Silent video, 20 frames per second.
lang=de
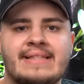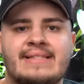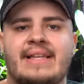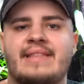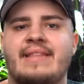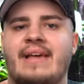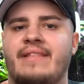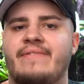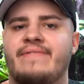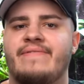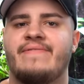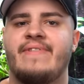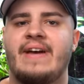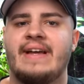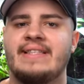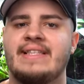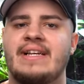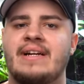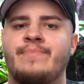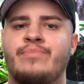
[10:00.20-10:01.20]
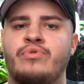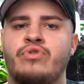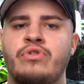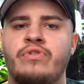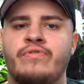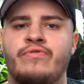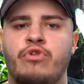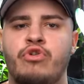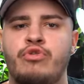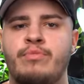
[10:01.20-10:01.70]
Dann ein weiterer
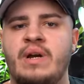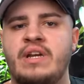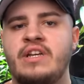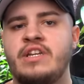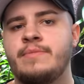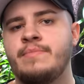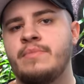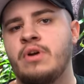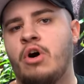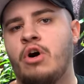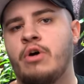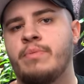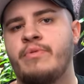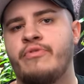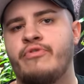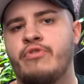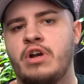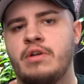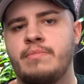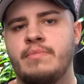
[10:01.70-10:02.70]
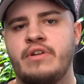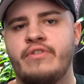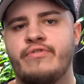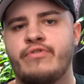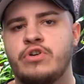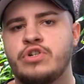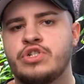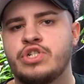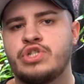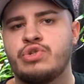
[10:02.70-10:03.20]
Punkt, worüber ich mir auch, bevor ich mir die
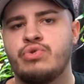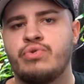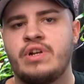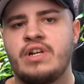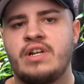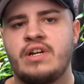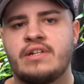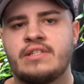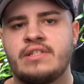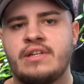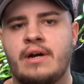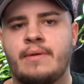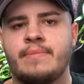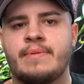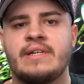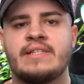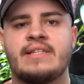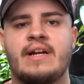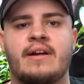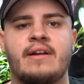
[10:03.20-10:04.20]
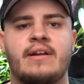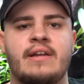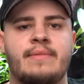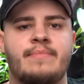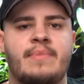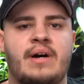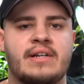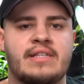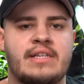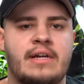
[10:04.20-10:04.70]
Frösche zugelegt habe, Gedanken
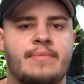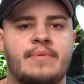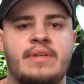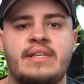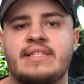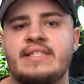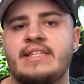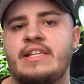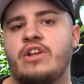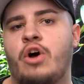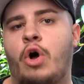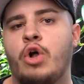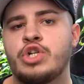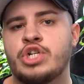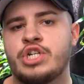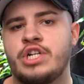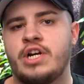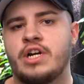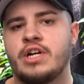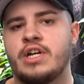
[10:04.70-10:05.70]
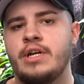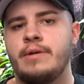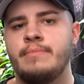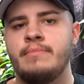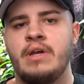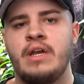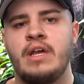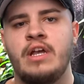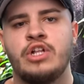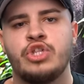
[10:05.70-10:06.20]
gemacht habe, ist die Lautstärke.
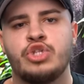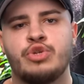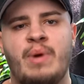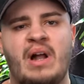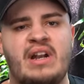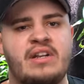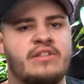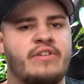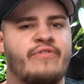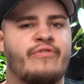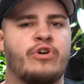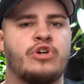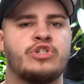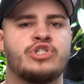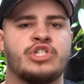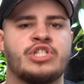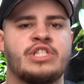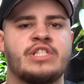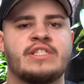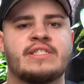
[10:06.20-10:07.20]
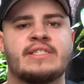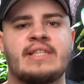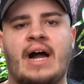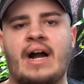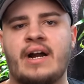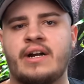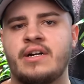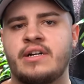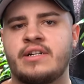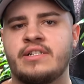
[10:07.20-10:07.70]
Zum einen, die Frösche sind
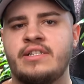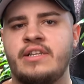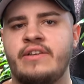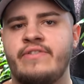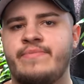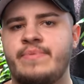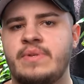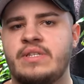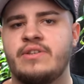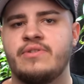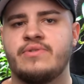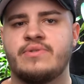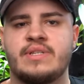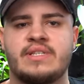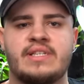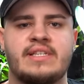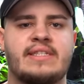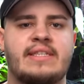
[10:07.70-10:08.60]
tagaktiv bzw.